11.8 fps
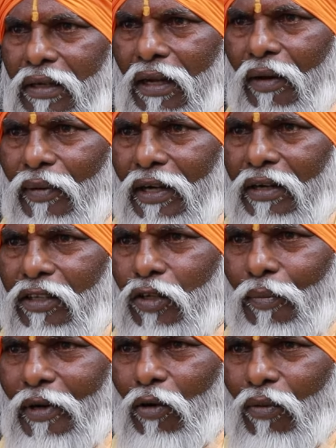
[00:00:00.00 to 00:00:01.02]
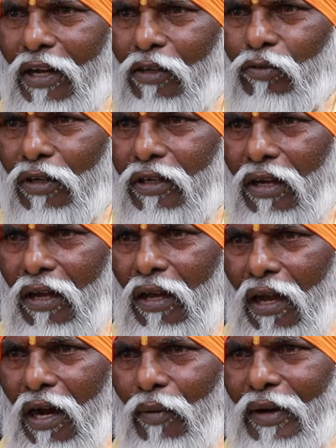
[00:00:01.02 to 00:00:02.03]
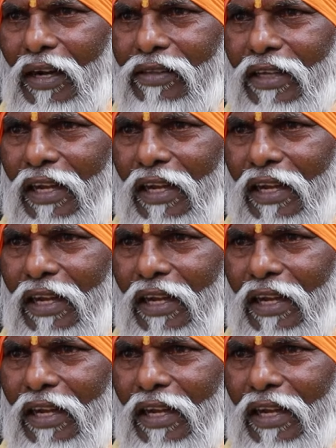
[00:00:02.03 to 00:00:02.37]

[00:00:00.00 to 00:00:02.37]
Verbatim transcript: சரி அவரை டிஸ்டர்ப் பண்ணக்கூடாதுன்னு சொல்லிட்டு அவர் என்ன